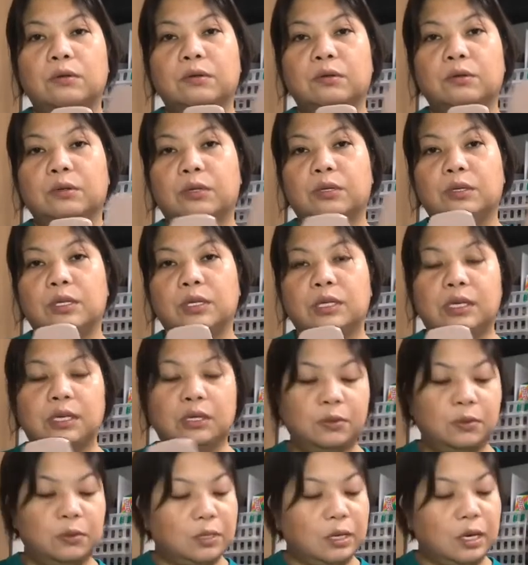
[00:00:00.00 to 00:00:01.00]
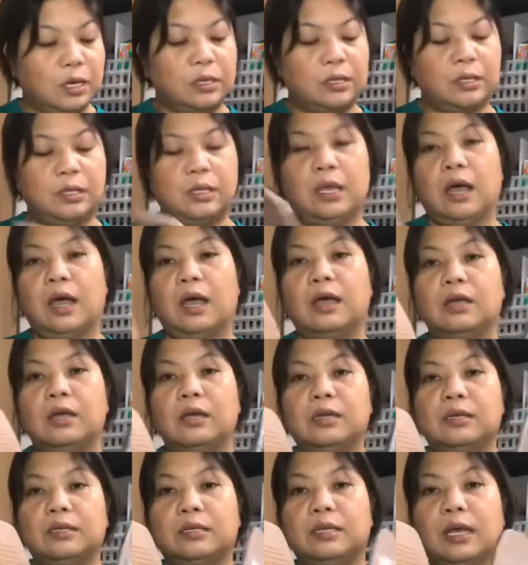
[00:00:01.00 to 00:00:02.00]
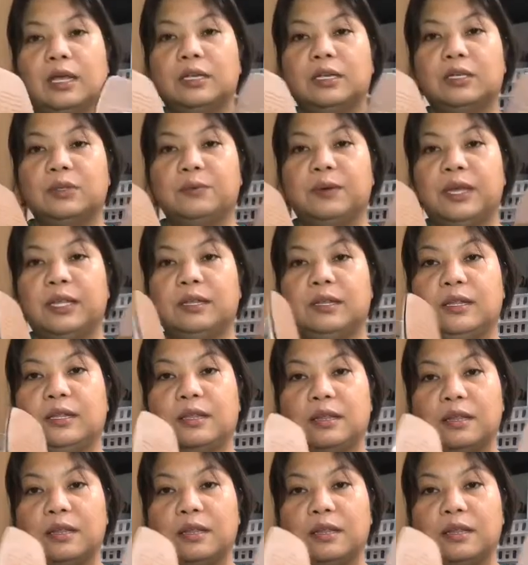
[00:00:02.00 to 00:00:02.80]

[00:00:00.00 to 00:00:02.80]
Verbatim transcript: 36 yung size niya, size 23